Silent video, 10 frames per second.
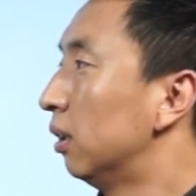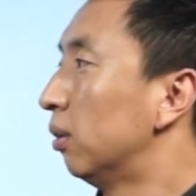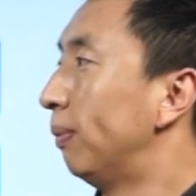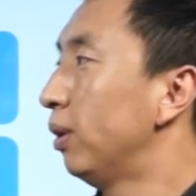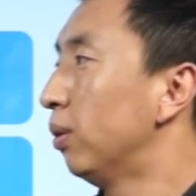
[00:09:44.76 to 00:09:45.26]

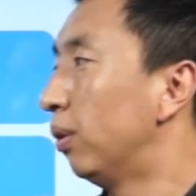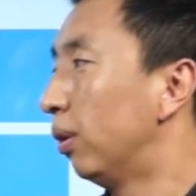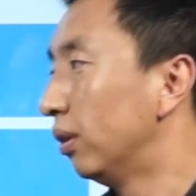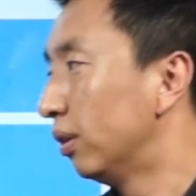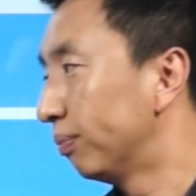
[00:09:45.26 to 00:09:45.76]
我们
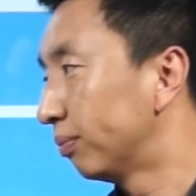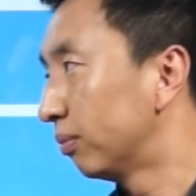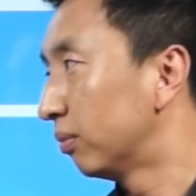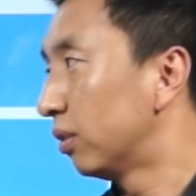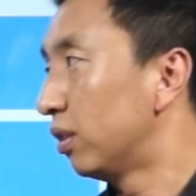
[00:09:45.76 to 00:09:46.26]
用
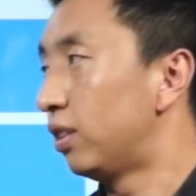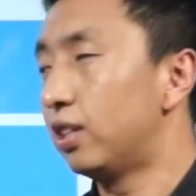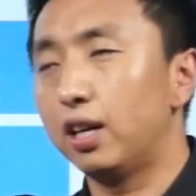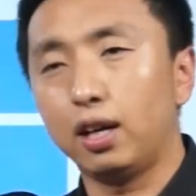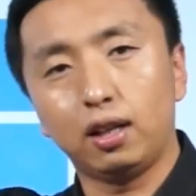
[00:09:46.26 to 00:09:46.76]
一
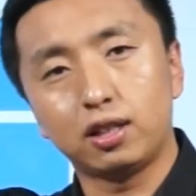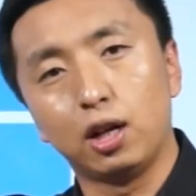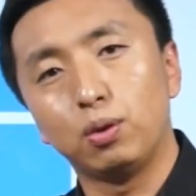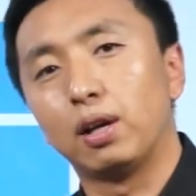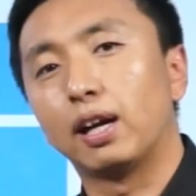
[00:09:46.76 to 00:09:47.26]
些
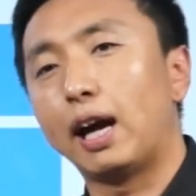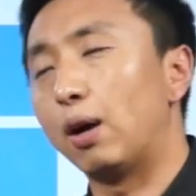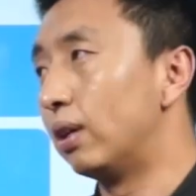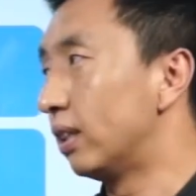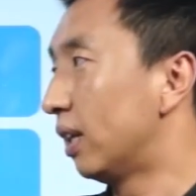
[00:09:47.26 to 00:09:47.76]
成语来概
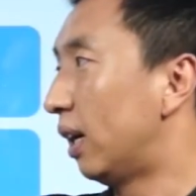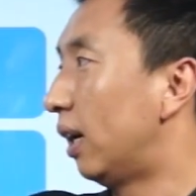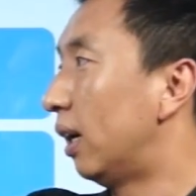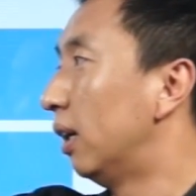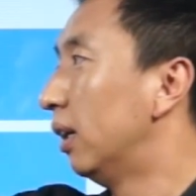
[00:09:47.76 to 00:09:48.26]
括一下
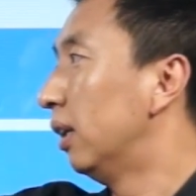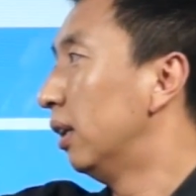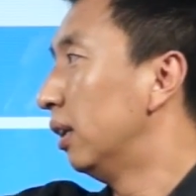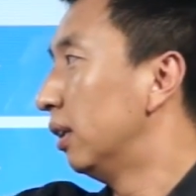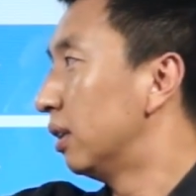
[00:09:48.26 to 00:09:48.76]
啊。
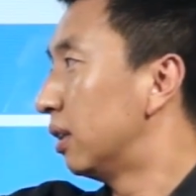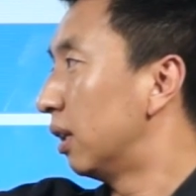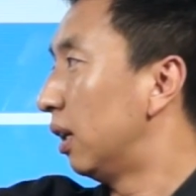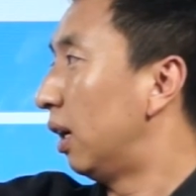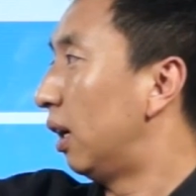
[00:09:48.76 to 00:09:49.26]
这
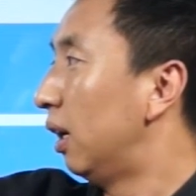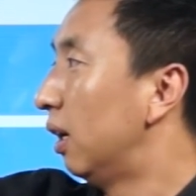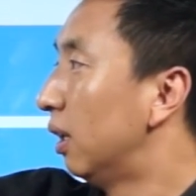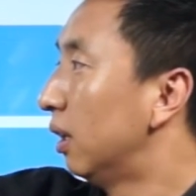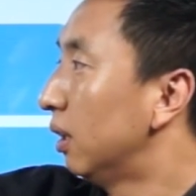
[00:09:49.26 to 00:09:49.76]
个
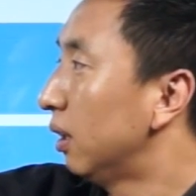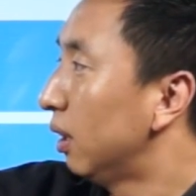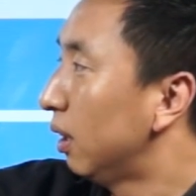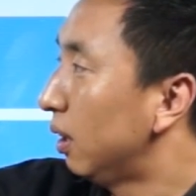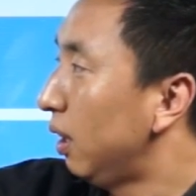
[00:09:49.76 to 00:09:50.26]

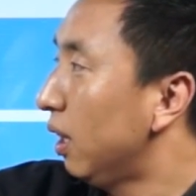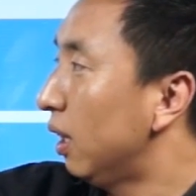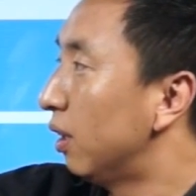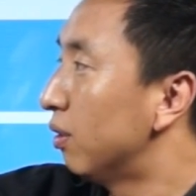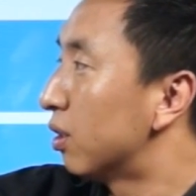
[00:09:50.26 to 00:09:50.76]
第一
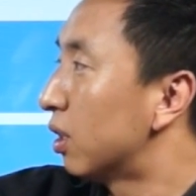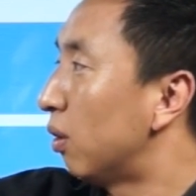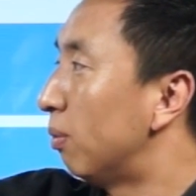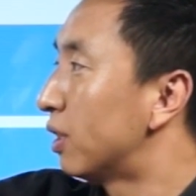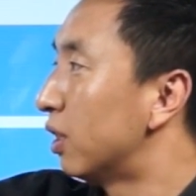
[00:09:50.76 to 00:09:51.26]
个呢就是
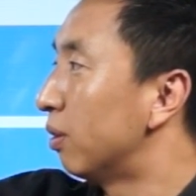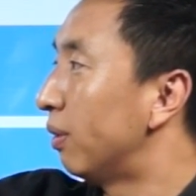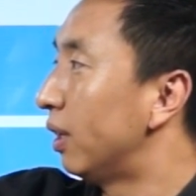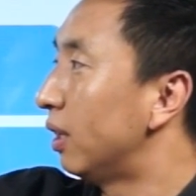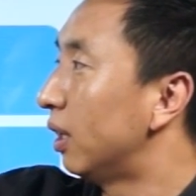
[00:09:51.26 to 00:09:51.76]
我们称之
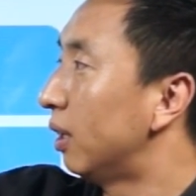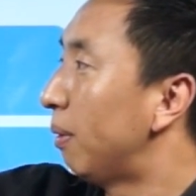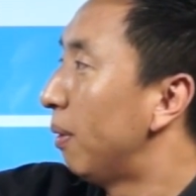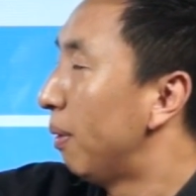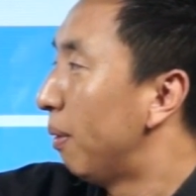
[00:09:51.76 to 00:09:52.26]
为这个
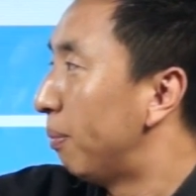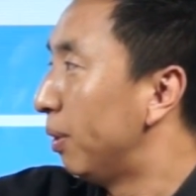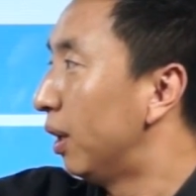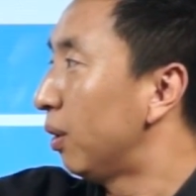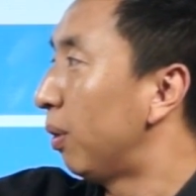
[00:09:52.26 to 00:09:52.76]

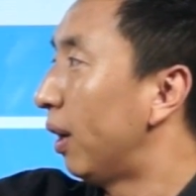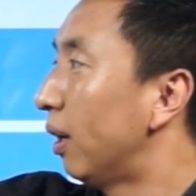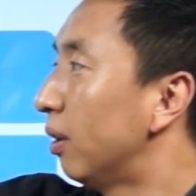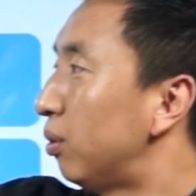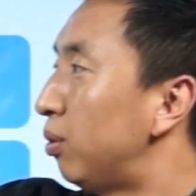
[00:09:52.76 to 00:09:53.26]
拨
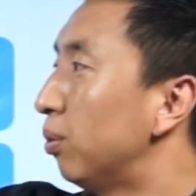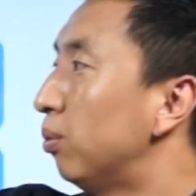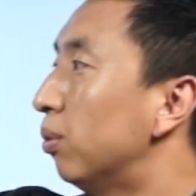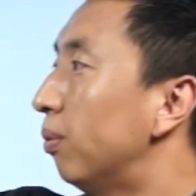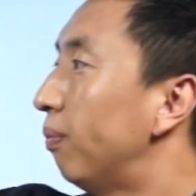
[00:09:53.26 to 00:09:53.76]
云去
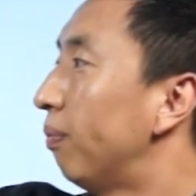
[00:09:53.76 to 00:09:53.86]
雾。